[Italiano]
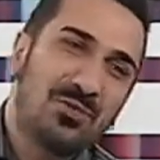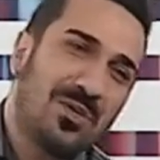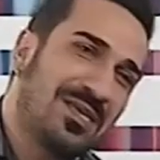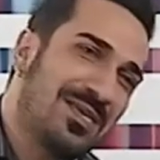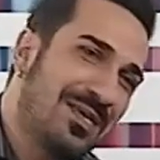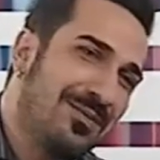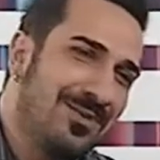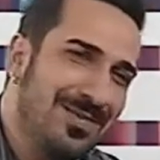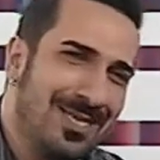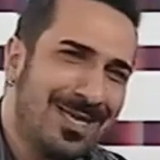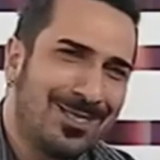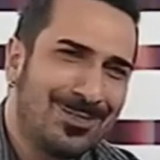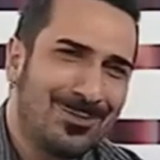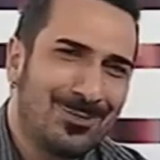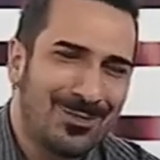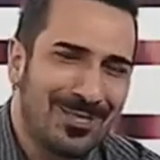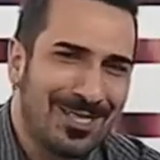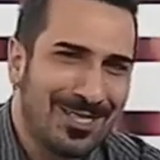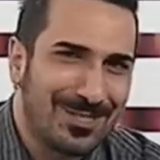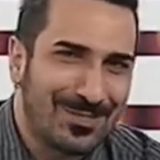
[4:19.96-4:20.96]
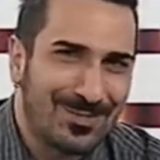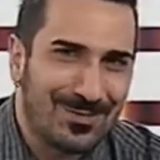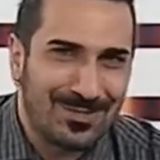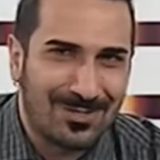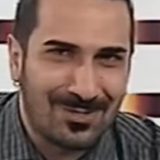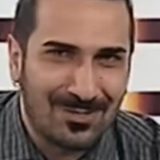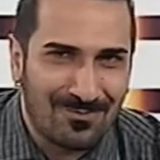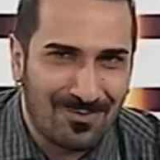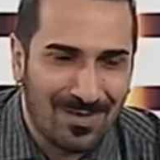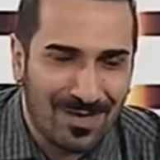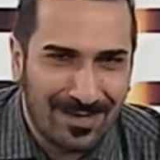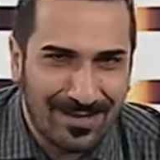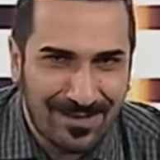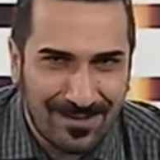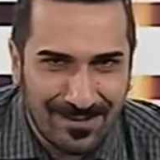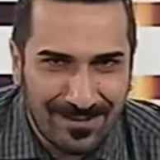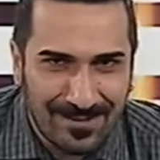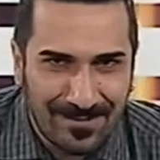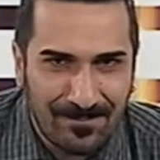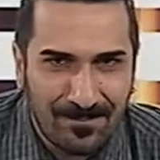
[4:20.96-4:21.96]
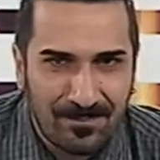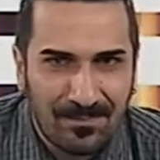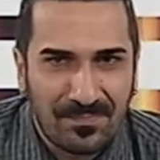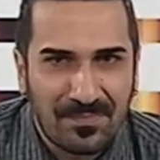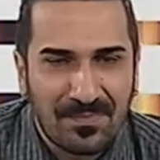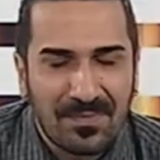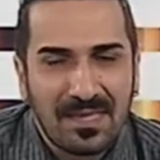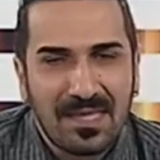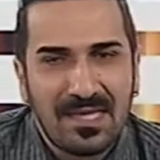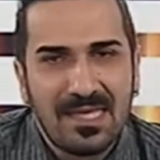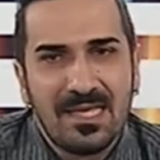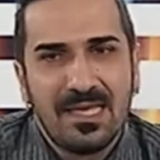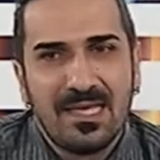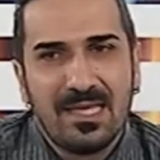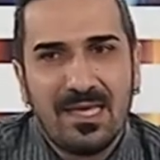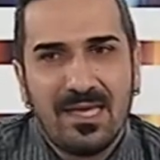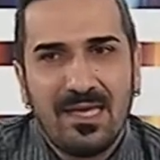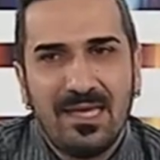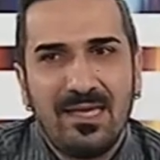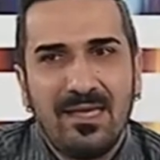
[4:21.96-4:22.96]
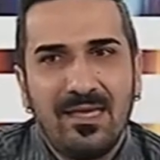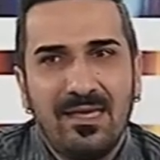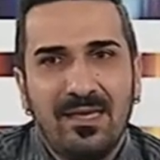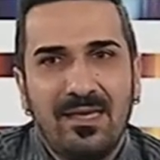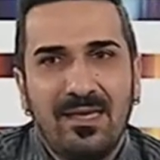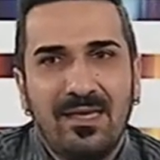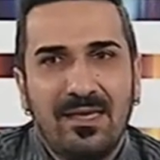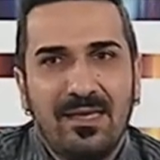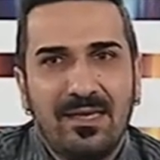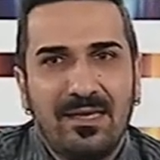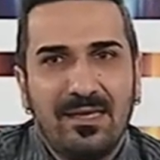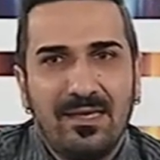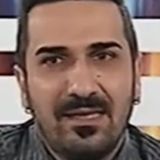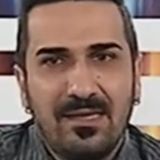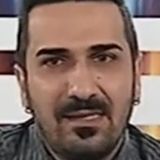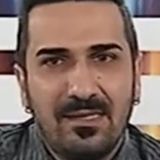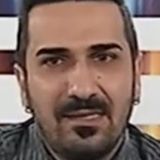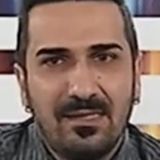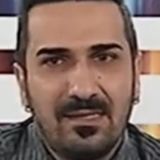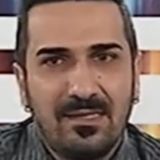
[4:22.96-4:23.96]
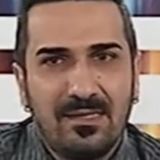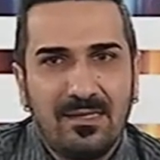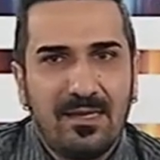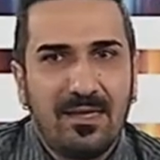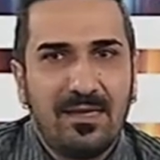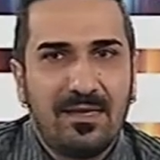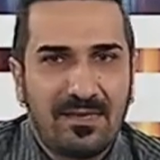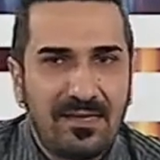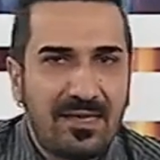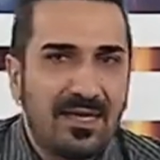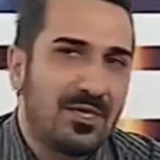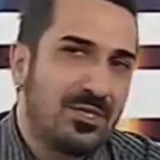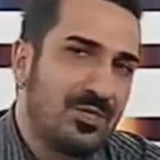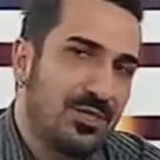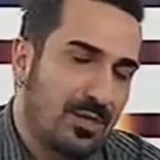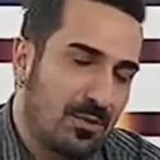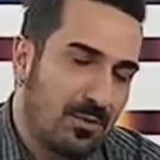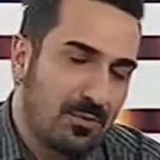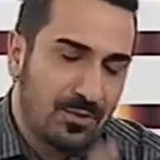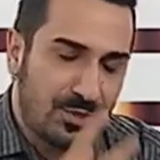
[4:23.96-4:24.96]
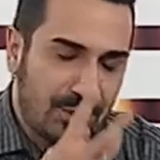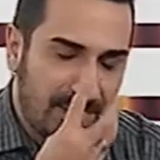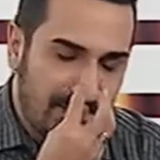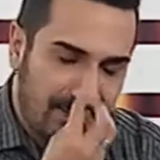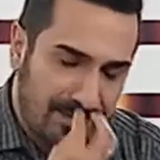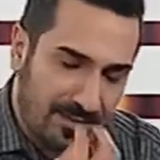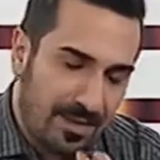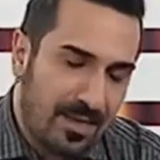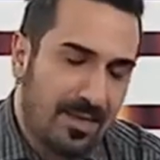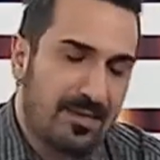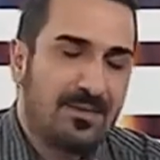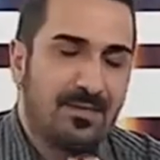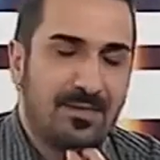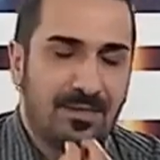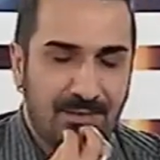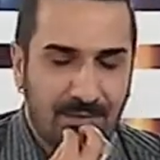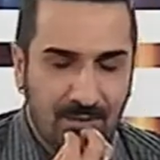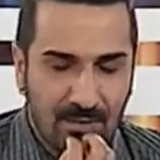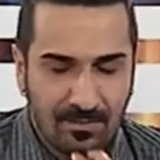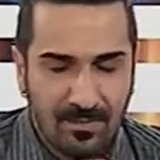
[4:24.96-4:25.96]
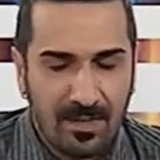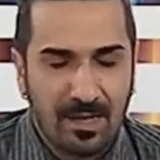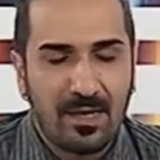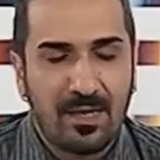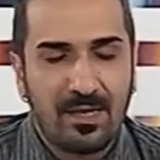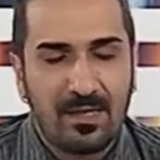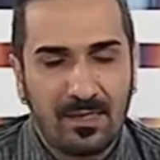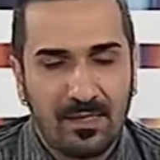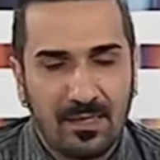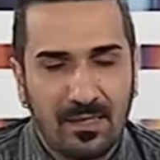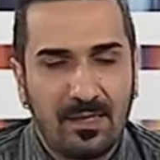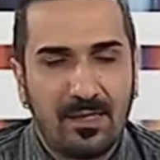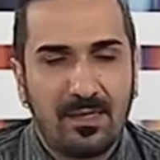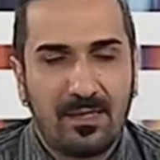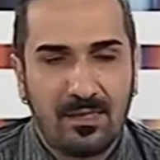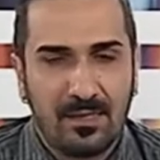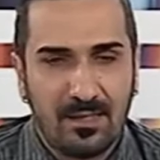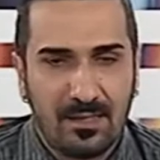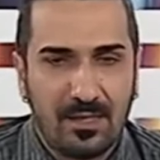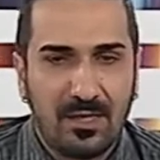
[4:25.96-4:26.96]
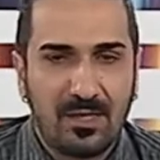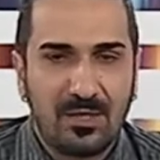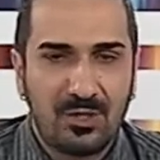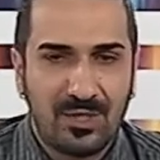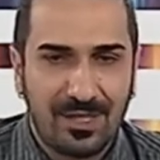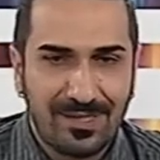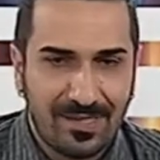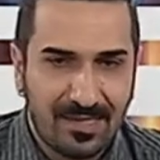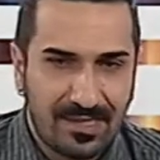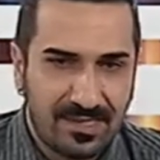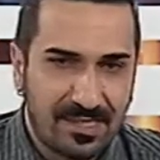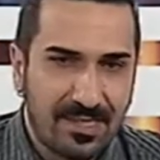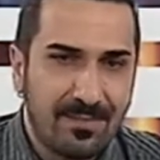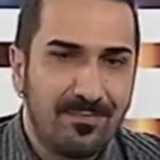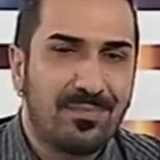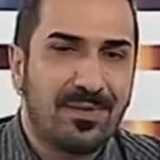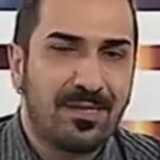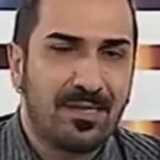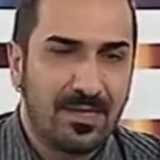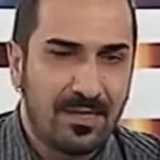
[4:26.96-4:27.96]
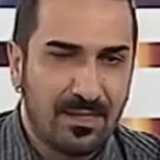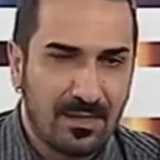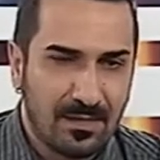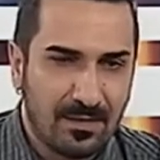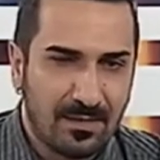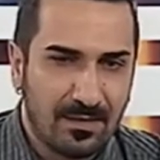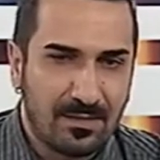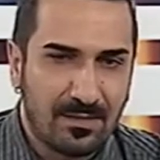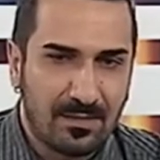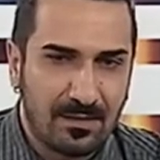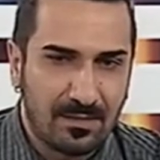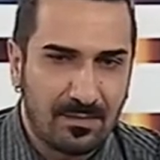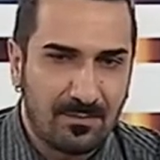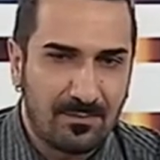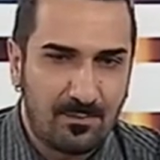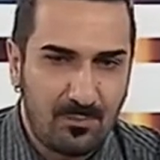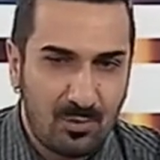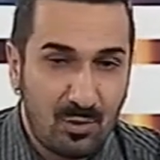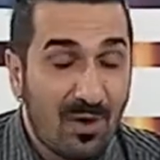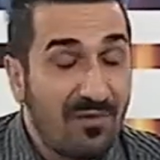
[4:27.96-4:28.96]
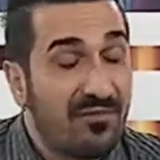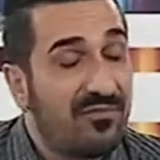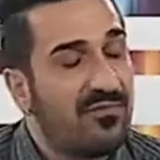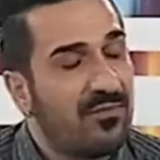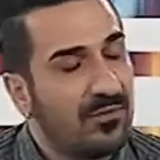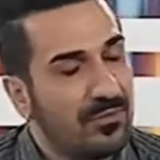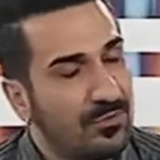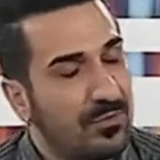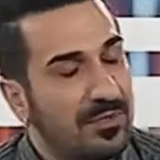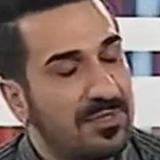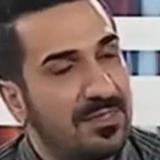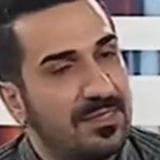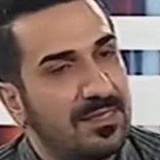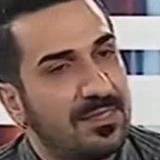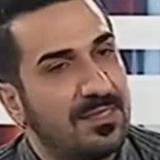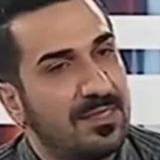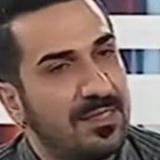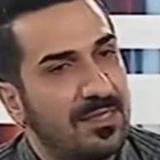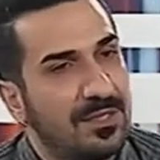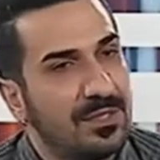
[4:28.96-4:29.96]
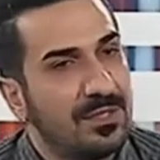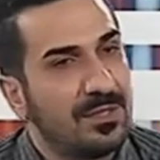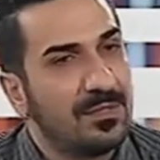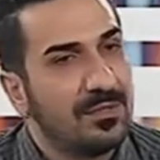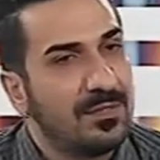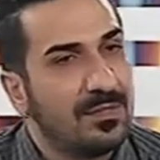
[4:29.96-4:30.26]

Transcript: al caminetto riesco a trovare eh. riesci a concentrarti, insomma, a scendere sempre nel più a fondo a te stesso.